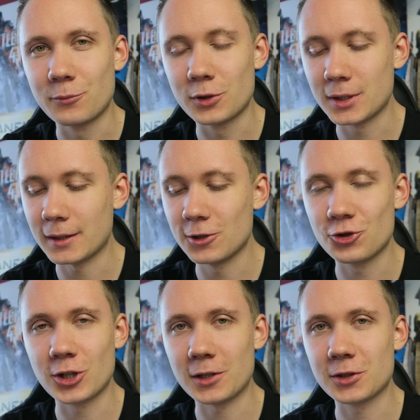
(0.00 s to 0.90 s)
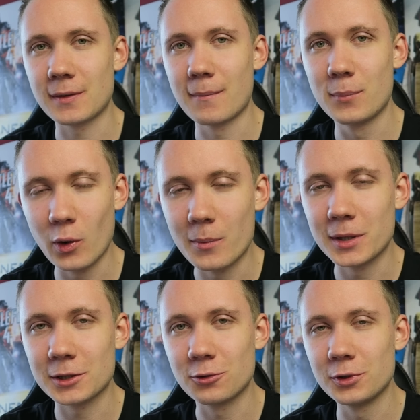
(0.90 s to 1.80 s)
przez jakiś czas
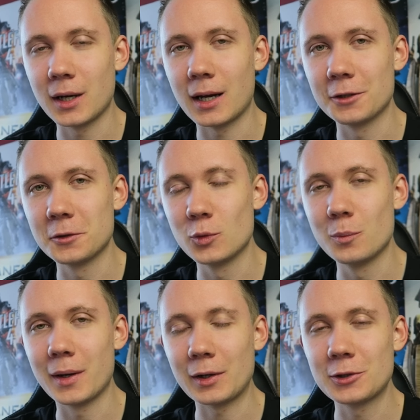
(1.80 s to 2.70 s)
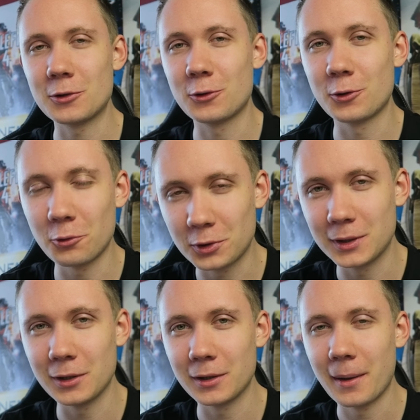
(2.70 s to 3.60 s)
byłem na studiach, ale to był bardzo
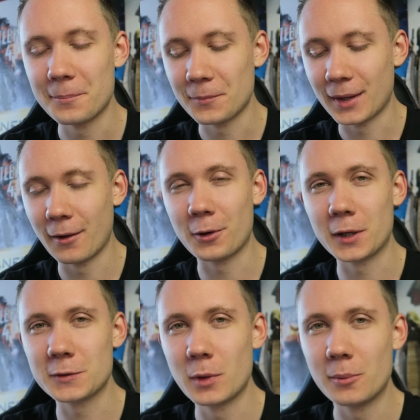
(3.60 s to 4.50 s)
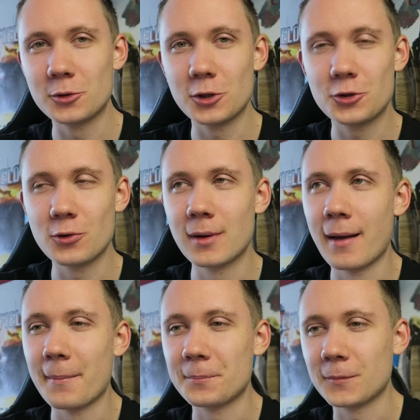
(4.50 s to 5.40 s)
krótki okres w moim życiu.
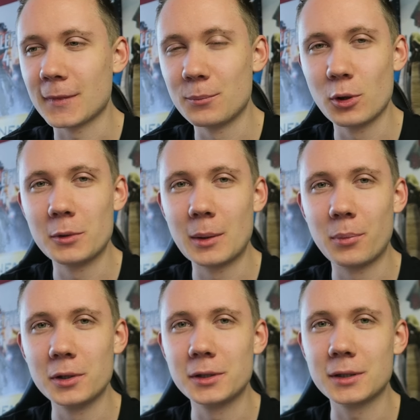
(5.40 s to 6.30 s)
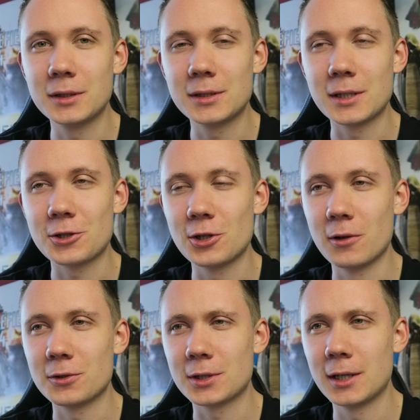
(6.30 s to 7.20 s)
Byłem na Politechnice
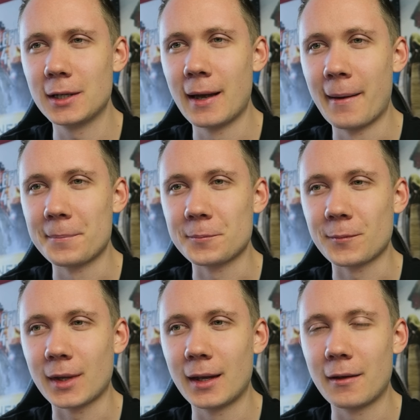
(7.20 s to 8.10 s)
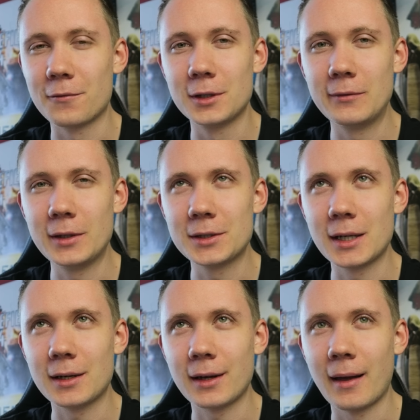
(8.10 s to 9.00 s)
Śląskiej e, w
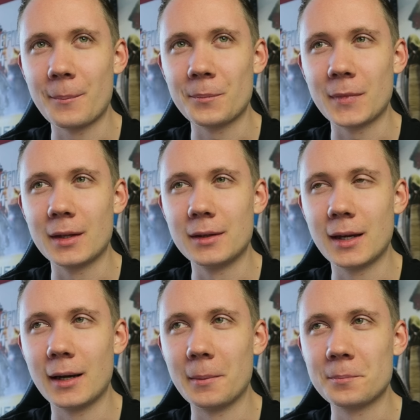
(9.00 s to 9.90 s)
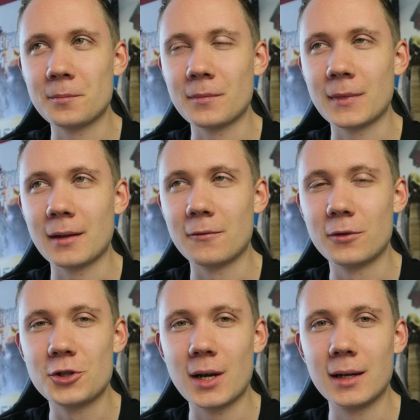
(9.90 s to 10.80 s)
Gliwicach na
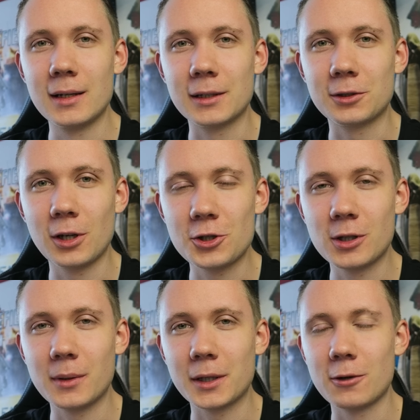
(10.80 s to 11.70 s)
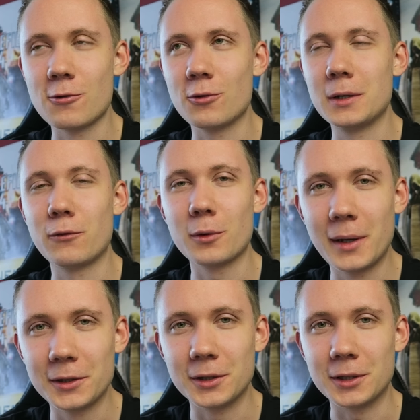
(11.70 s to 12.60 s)
Wydziale Elektrycznym na kierunku
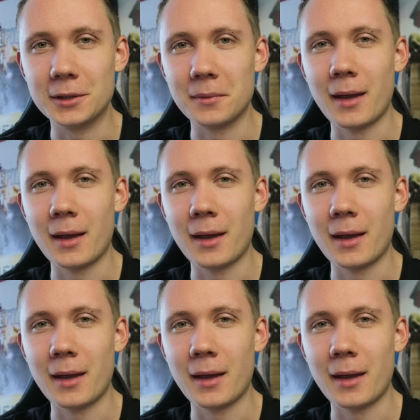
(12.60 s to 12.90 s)
informatyki.